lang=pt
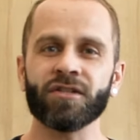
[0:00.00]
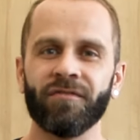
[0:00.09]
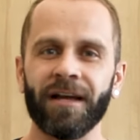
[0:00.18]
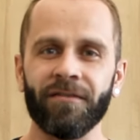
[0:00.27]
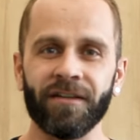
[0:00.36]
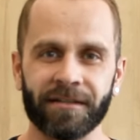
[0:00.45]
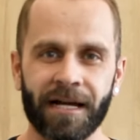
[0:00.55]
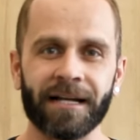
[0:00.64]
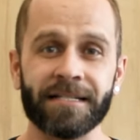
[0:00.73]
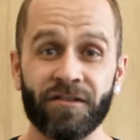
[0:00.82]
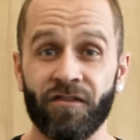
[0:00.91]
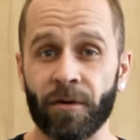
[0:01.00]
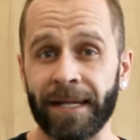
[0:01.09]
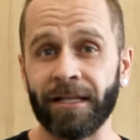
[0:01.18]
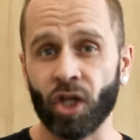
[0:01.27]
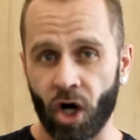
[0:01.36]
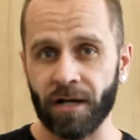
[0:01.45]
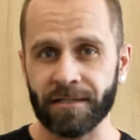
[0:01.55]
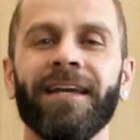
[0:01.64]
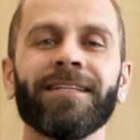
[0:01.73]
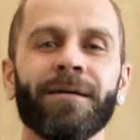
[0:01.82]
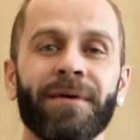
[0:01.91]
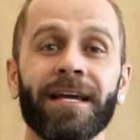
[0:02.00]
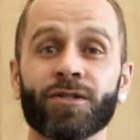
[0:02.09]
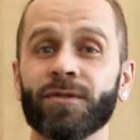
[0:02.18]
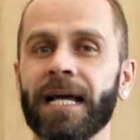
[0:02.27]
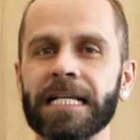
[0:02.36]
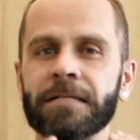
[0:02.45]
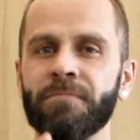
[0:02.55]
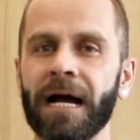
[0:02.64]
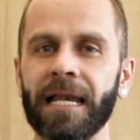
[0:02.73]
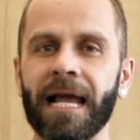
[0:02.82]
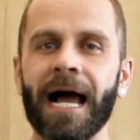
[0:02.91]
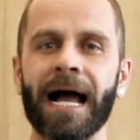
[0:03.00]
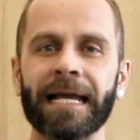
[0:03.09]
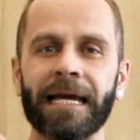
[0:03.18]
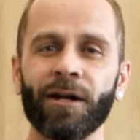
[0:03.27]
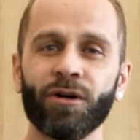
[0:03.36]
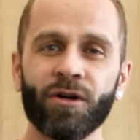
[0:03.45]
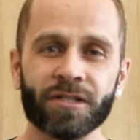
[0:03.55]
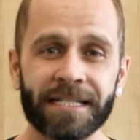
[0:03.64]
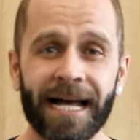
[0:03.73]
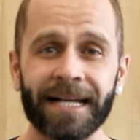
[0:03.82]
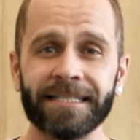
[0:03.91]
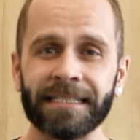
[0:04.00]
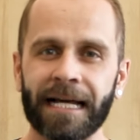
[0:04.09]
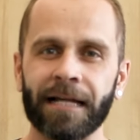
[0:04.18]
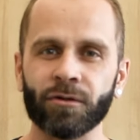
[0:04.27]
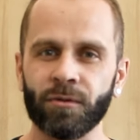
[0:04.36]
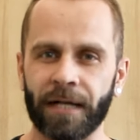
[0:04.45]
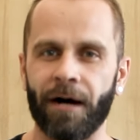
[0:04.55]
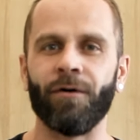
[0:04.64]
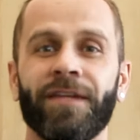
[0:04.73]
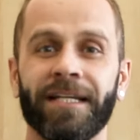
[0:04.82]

Isso vai evitar que se formem nós e também ajuda a espalhar aquela oleosidade natural,